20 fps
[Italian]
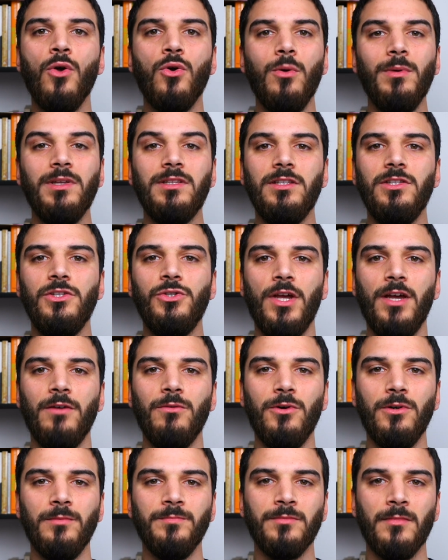Come ti
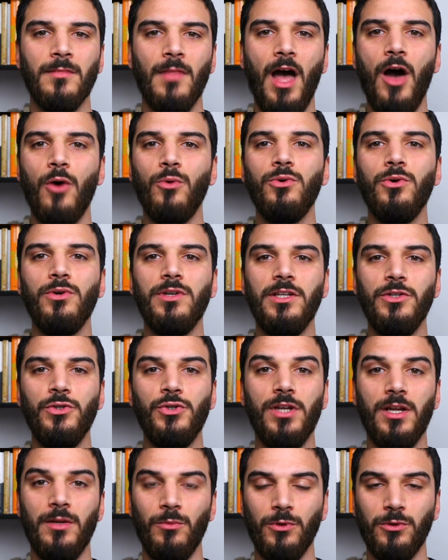dicevo, ha
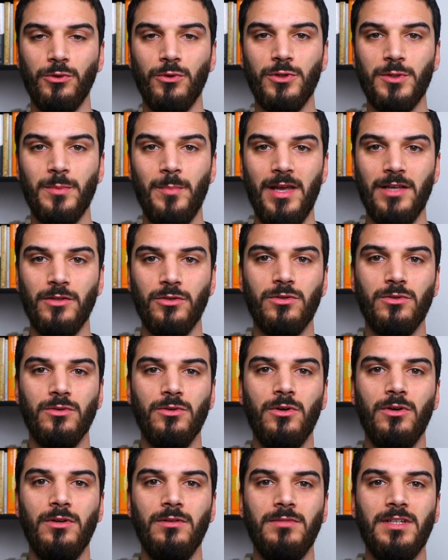un'origine molto
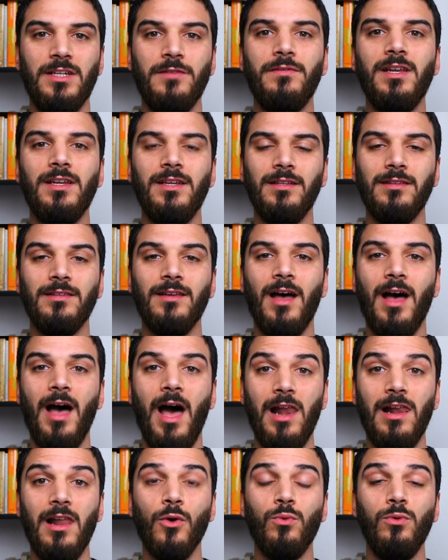spesso riferita
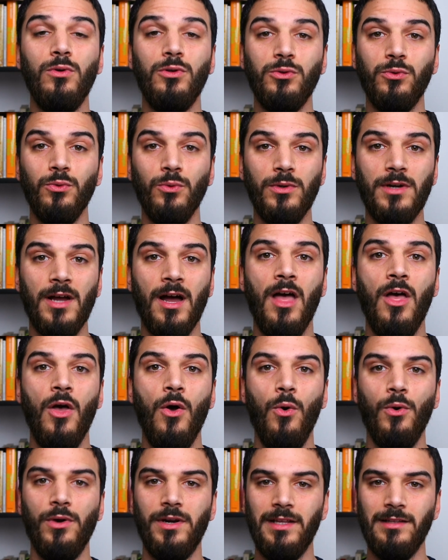alla cultura
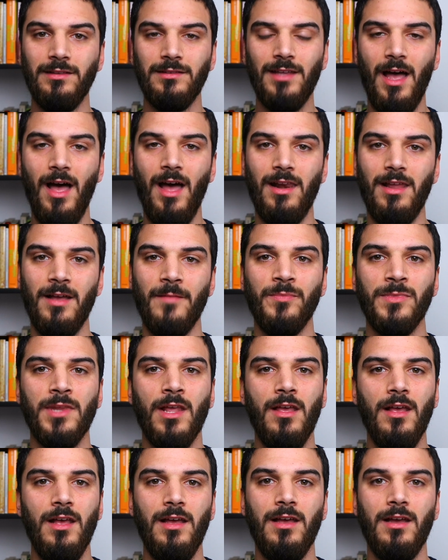orientale,
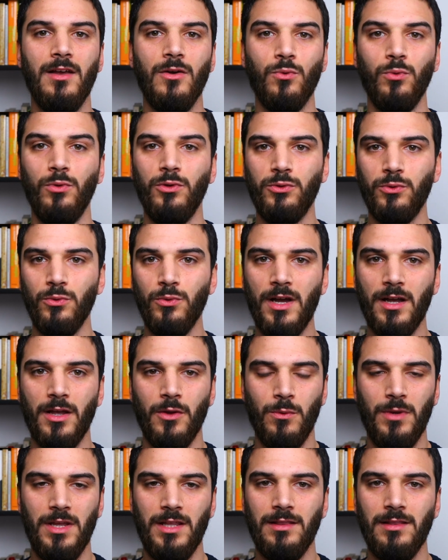eh, cultura
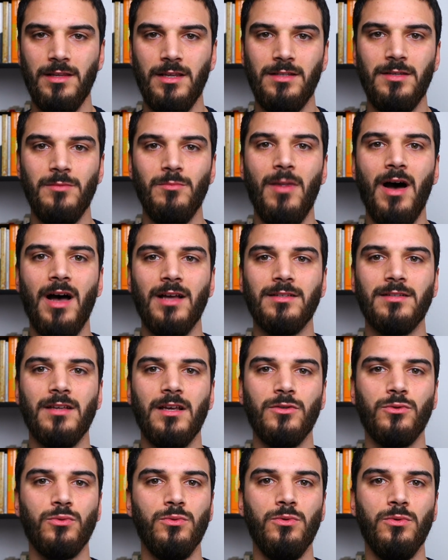che quindi si
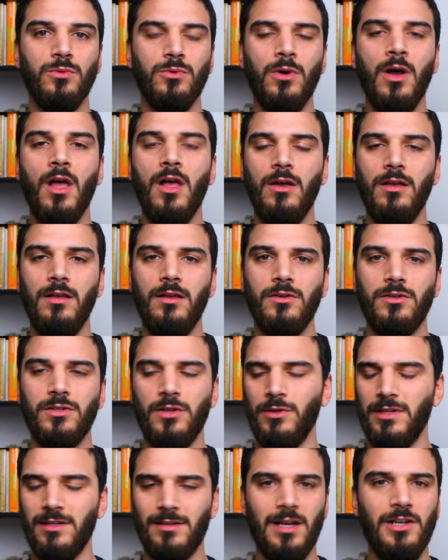basa su eh,
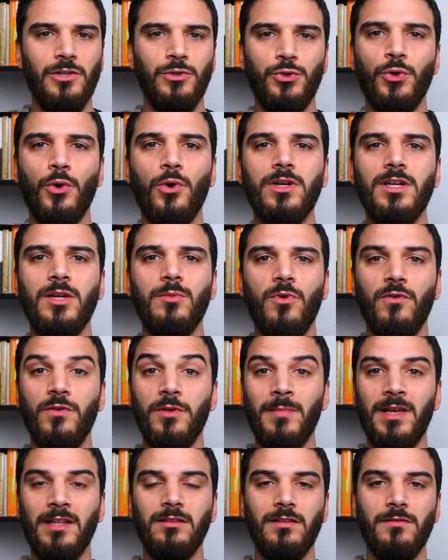religioni,
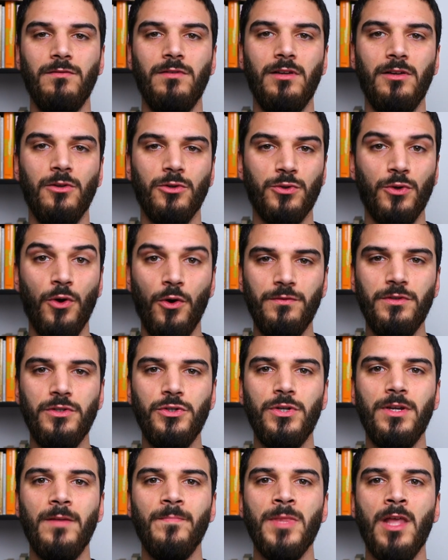movimenti
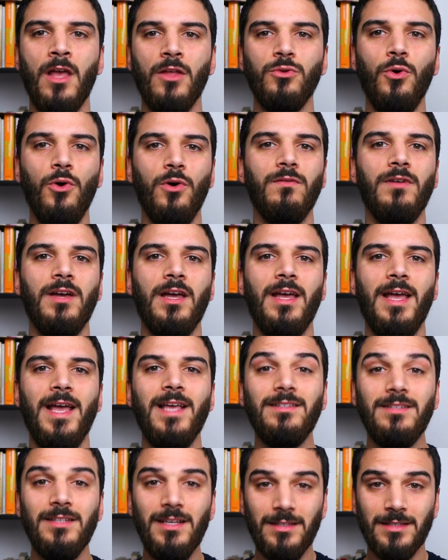filosofici, dove
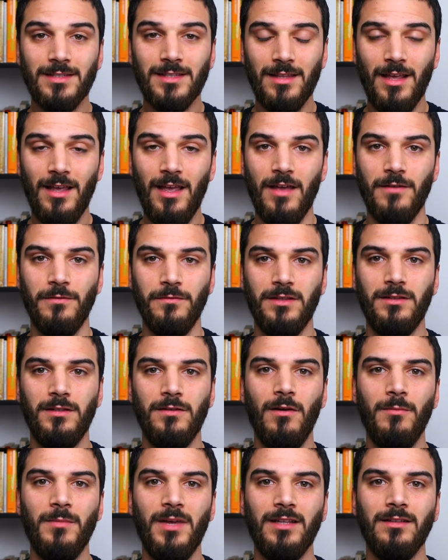esiste
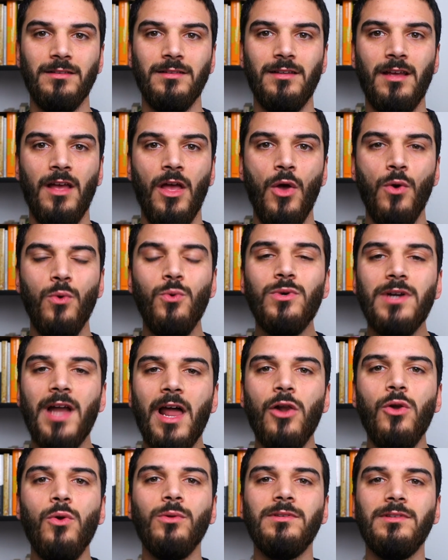effettivamente un
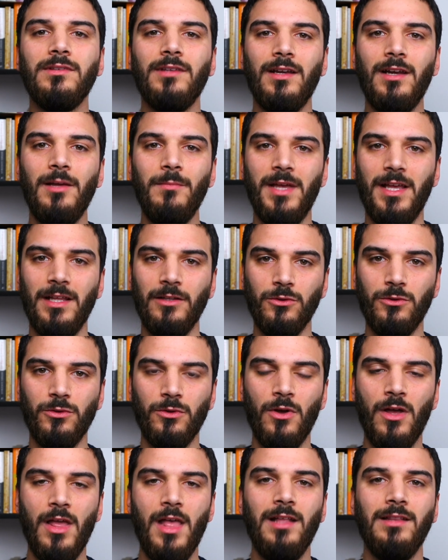
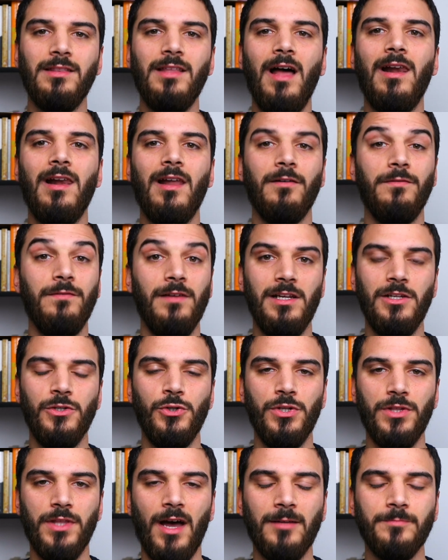allontanamento dalla
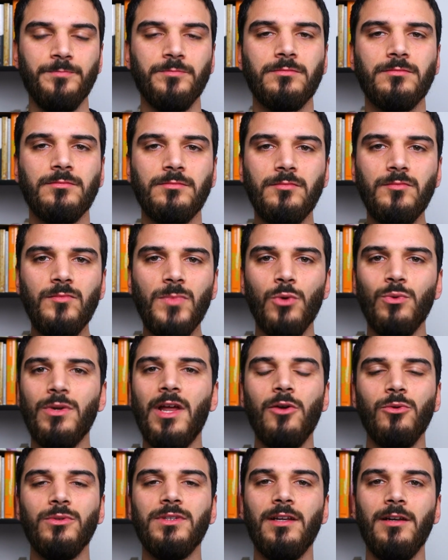felicità un
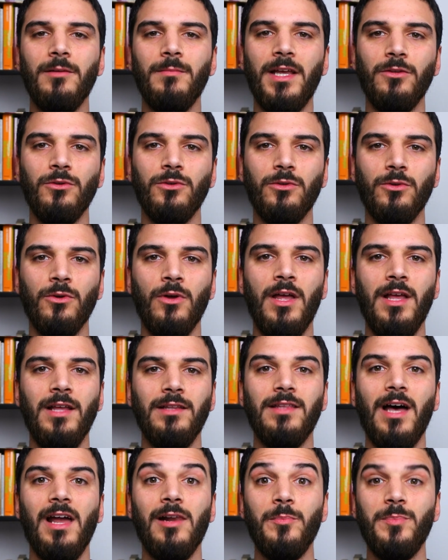allontanamento
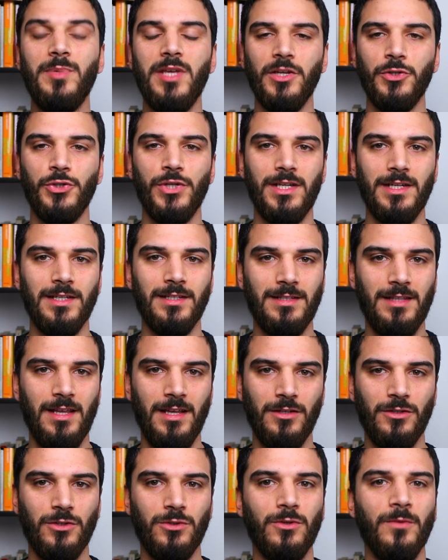dal piacere
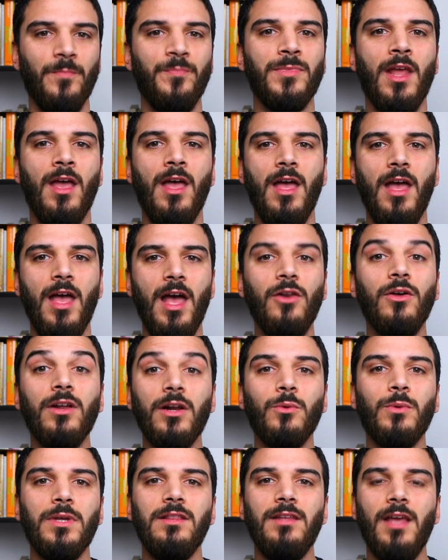stesso.
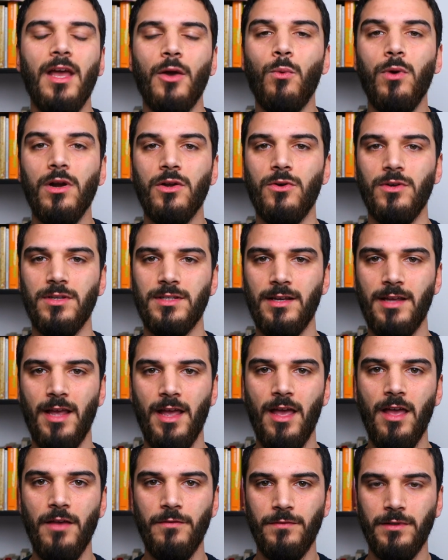Allora quindi è qualcosa
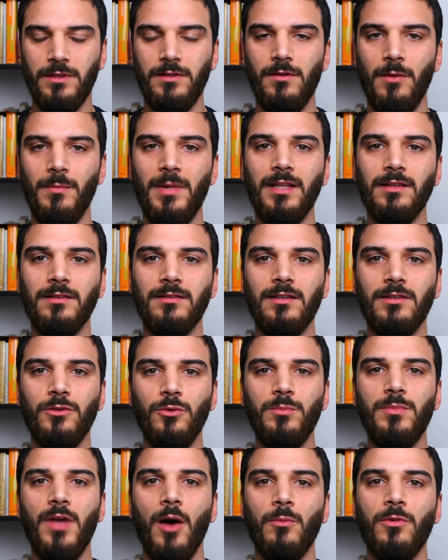che effettivamente
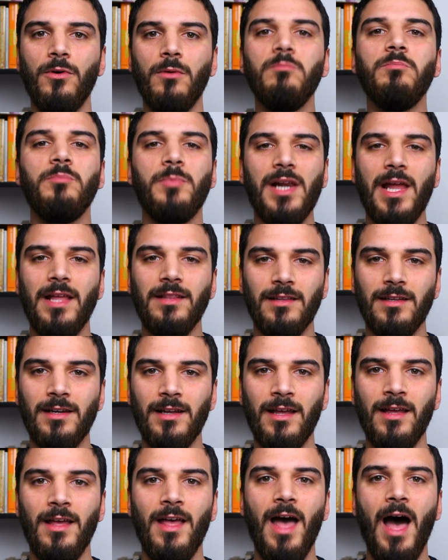dobbiamo
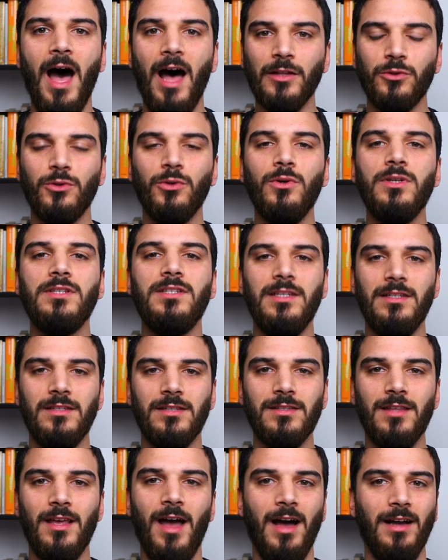prendere atto
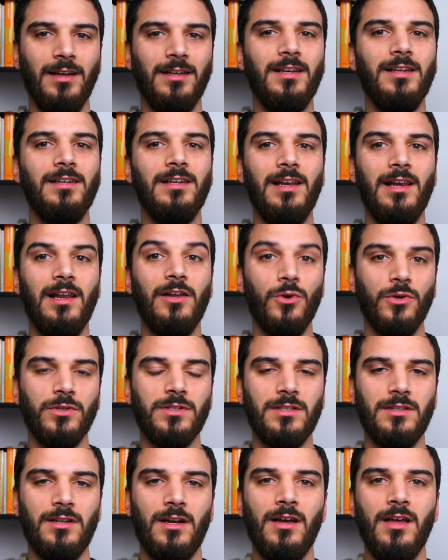esiste anche nella
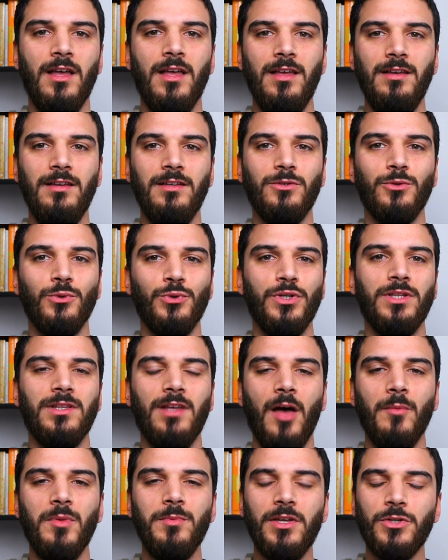nostra eh,
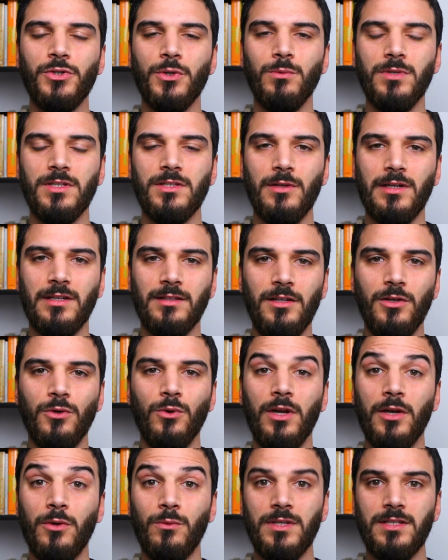società. Mi piace questo
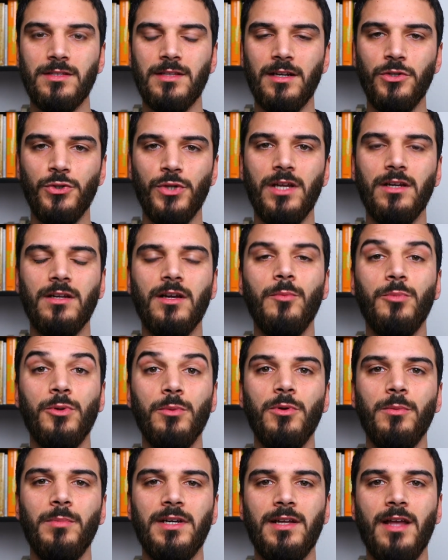articolo e questa ricerca
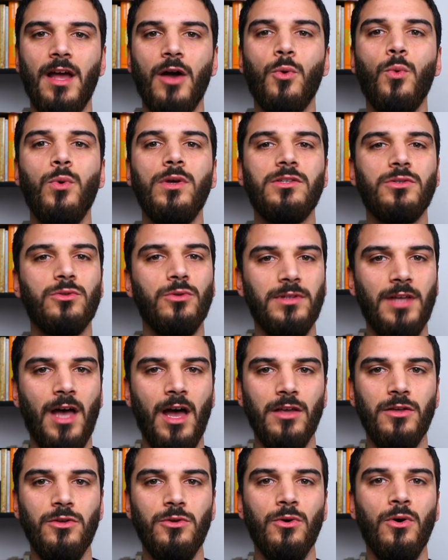proprio perché ha questo
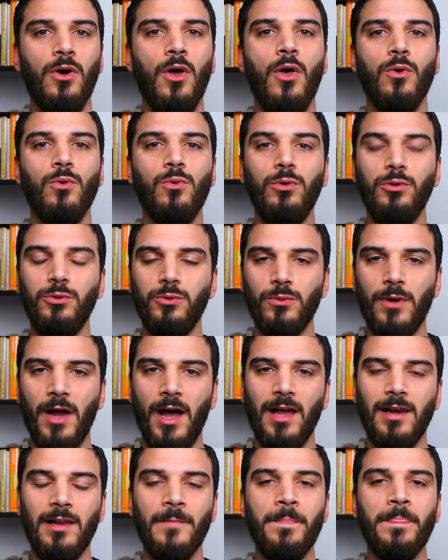taglio
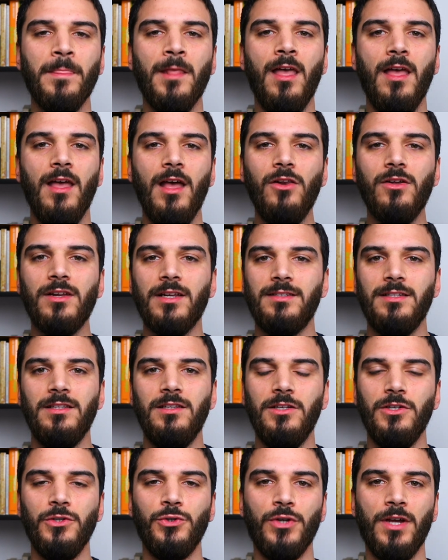culturale. E allora si
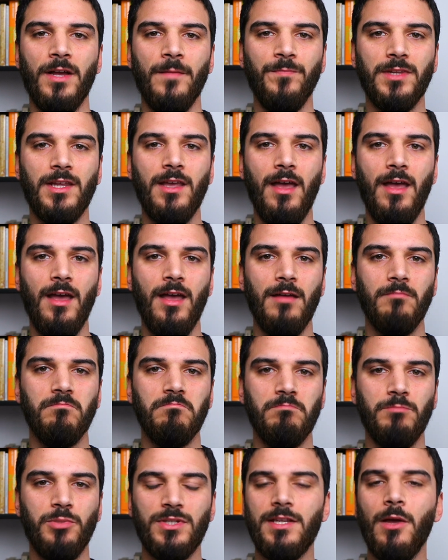dice che
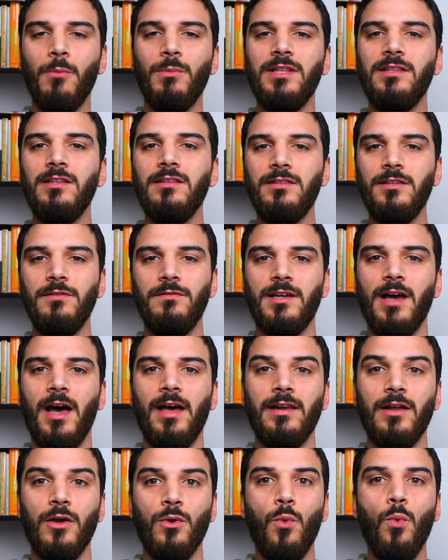possiamo
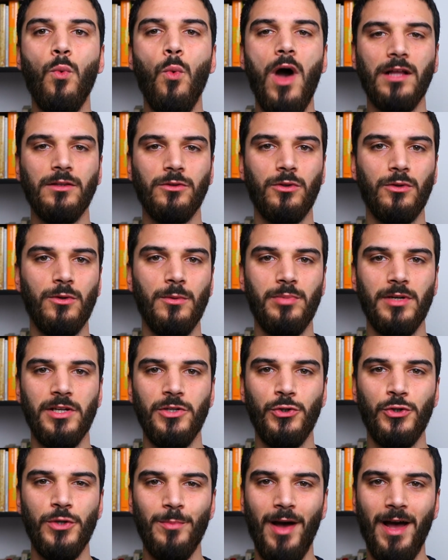identificare quattro
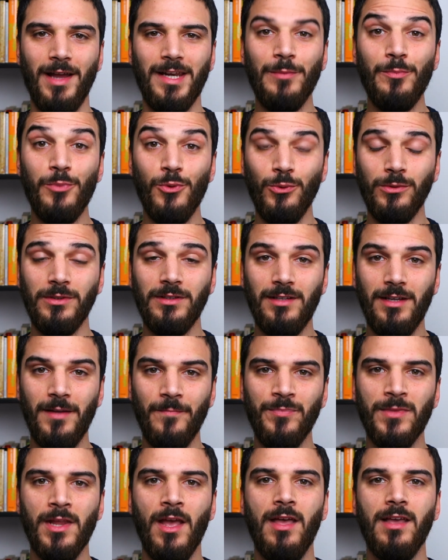principali
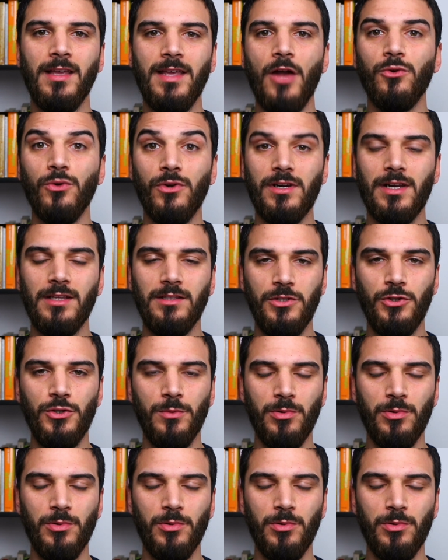punti che hanno radici